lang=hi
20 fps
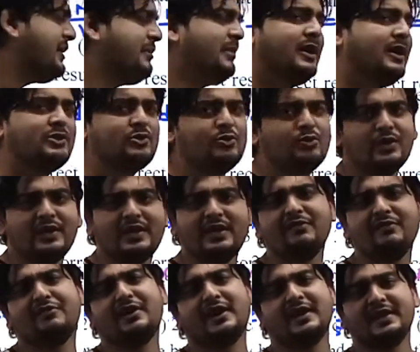की बात हो रही है
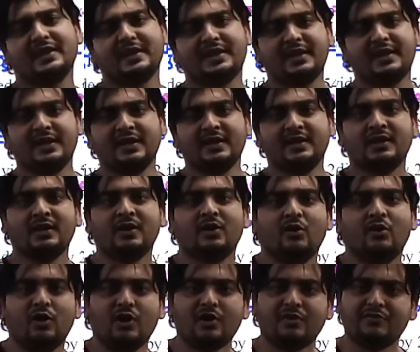वायर की
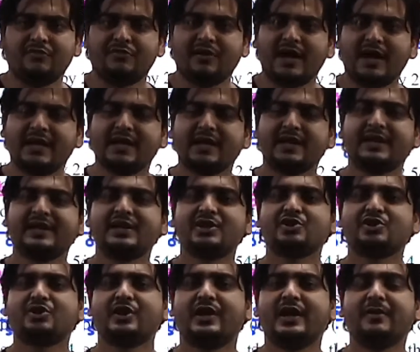और वायर की
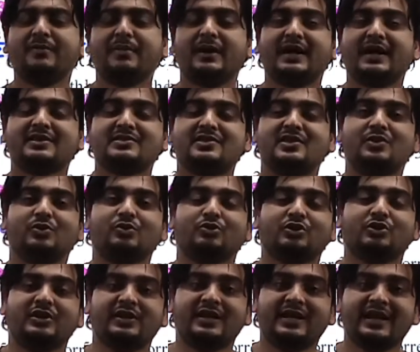शेप ऐसी
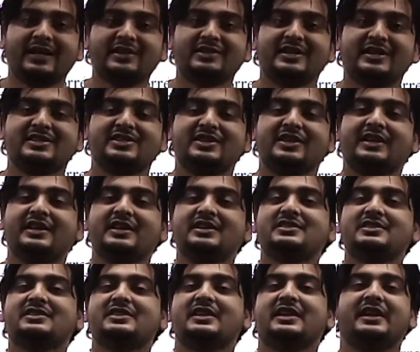होती है जैसे कि
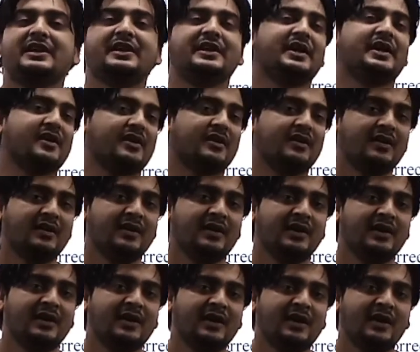सिलेंडर
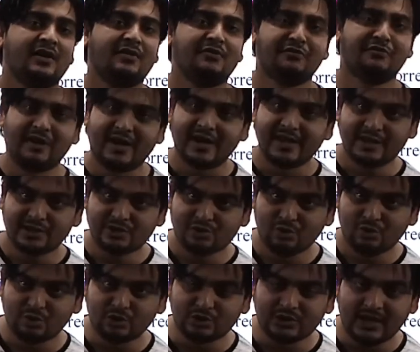वायर
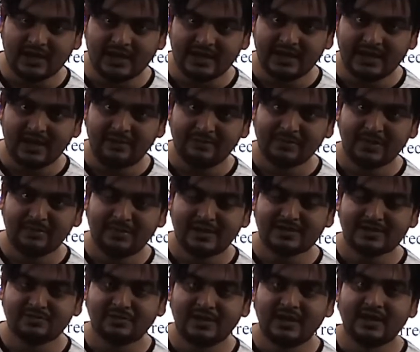जो होता है ना आपके
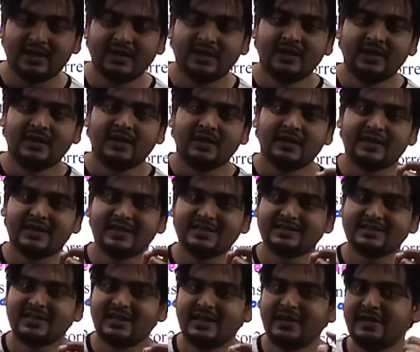पास में ये
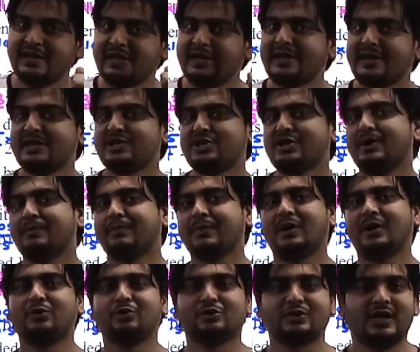सिलेंडर की शेप
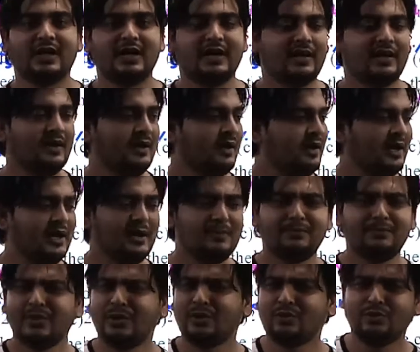का होता है अब
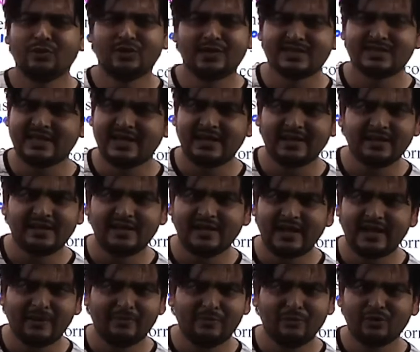बिल्कुल रिसेंटली
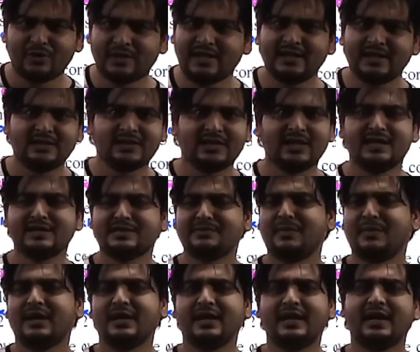आप लोग टेंथ क्लास
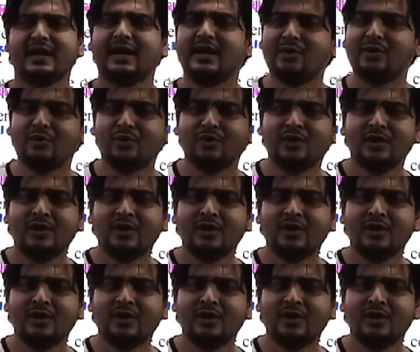पढ़ के आए हो